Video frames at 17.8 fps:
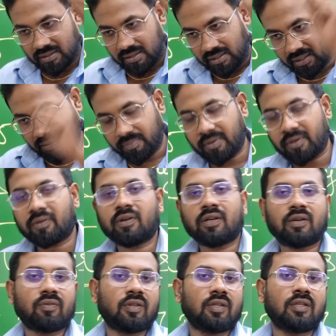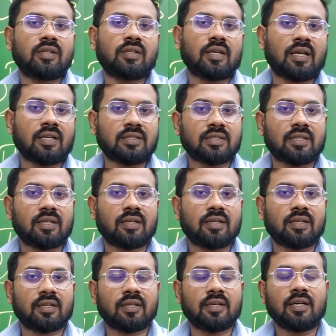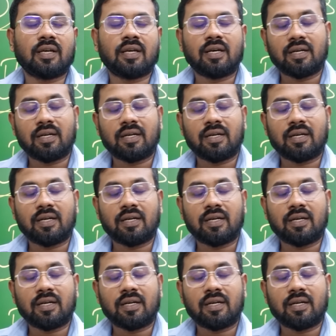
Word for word: இதெல்லாமே உங்களுக்கு வந்து டார்ச்சராக இருக்குது